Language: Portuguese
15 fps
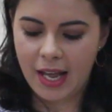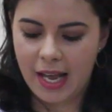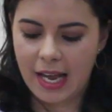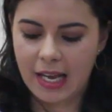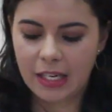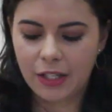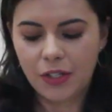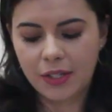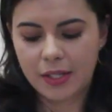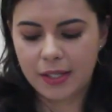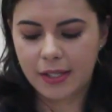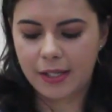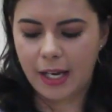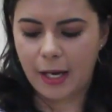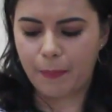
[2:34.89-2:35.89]
ele diz
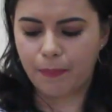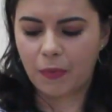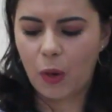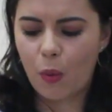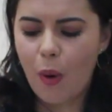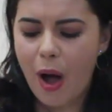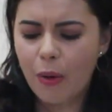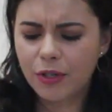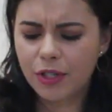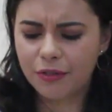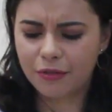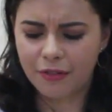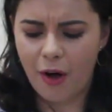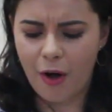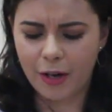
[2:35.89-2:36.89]
assim: Qual de
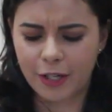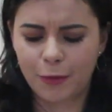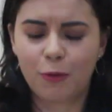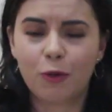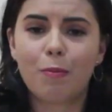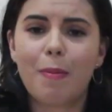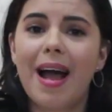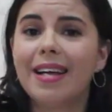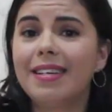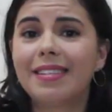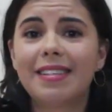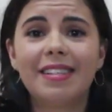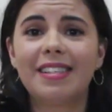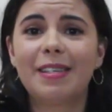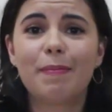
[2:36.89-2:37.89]
vós, por mais
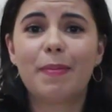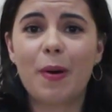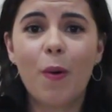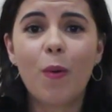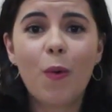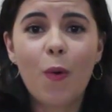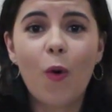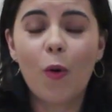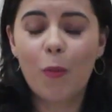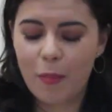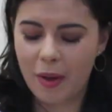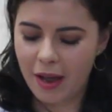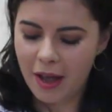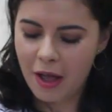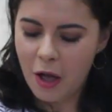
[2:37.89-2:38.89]
que se
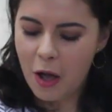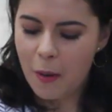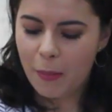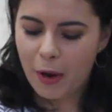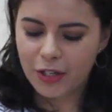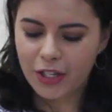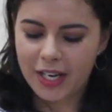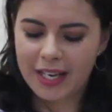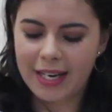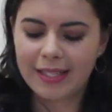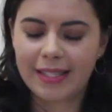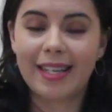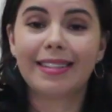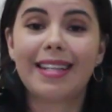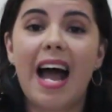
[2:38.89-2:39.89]
preocupe, pode
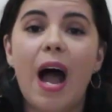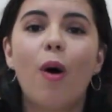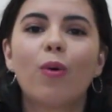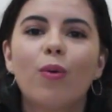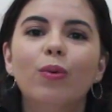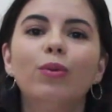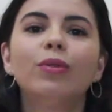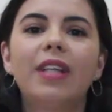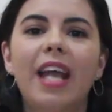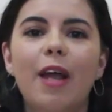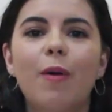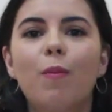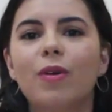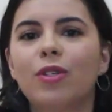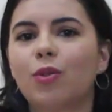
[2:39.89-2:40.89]
acrescentar algum
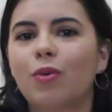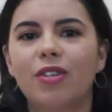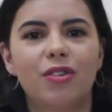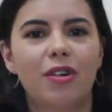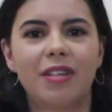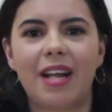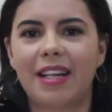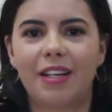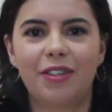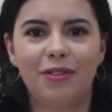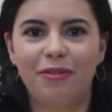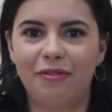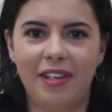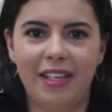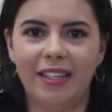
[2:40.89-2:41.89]
tempo à sua jornada de
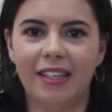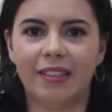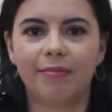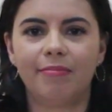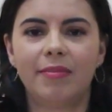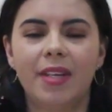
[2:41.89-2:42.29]
vida?